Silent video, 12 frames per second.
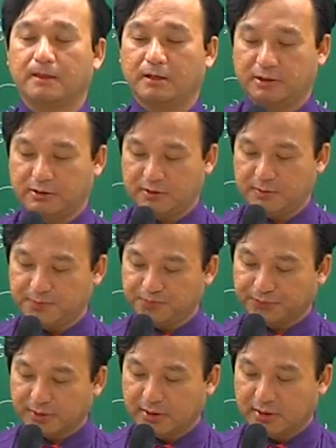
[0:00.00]
그래서
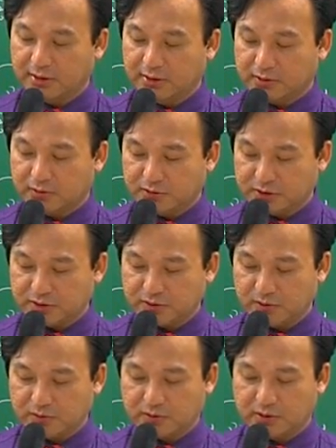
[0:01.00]
토지
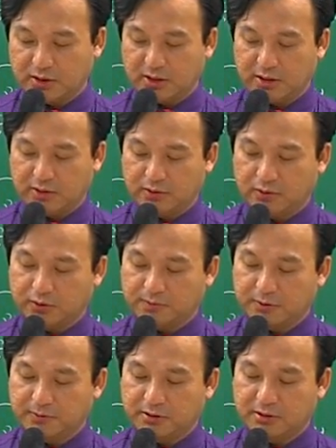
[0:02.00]
소유권의 효력
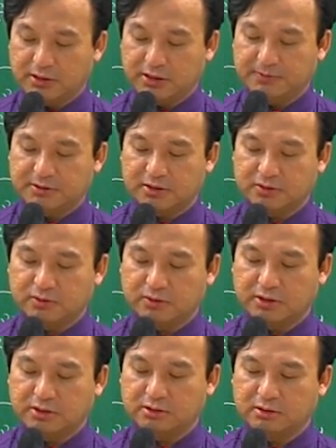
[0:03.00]
범위를 입체적으로
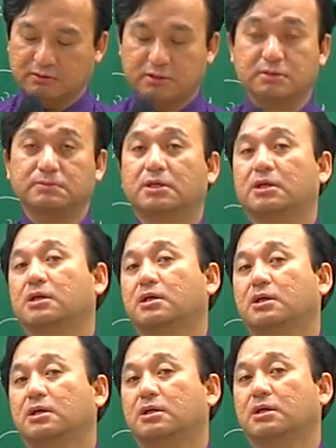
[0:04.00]
인정하고 있습니다.
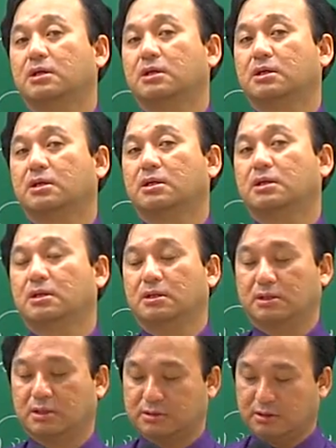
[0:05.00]

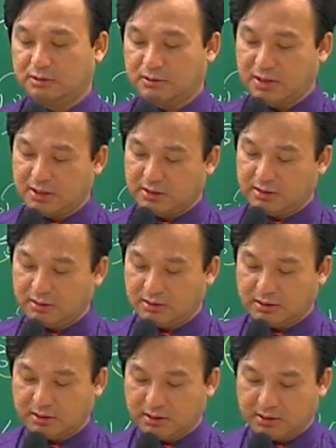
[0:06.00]
그래서 이러한
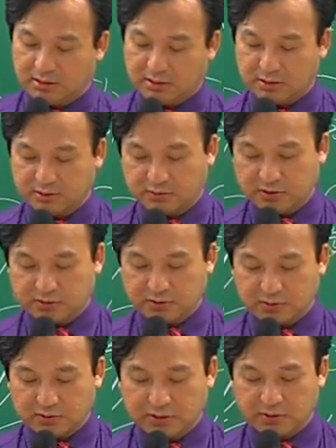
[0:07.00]
어, 토지
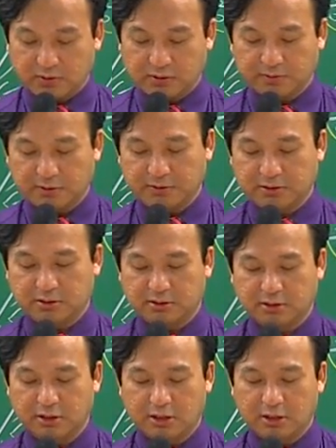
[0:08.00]
소유권의 효력
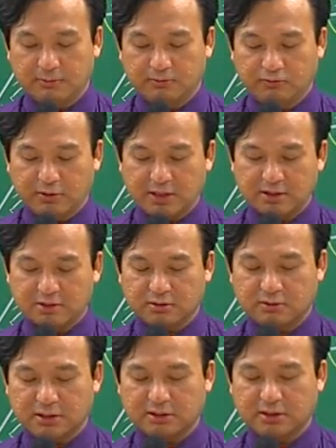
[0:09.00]
범위는
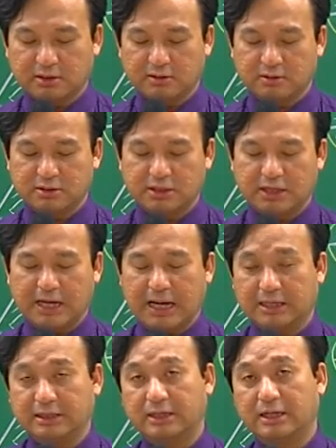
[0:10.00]
무한적으로 확대되는 것이
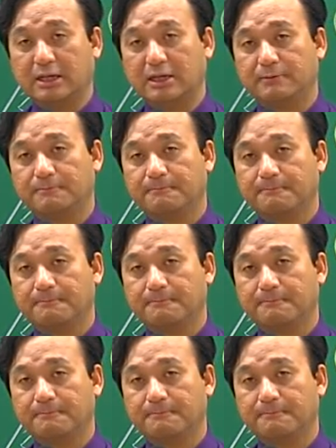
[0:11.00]
아니다.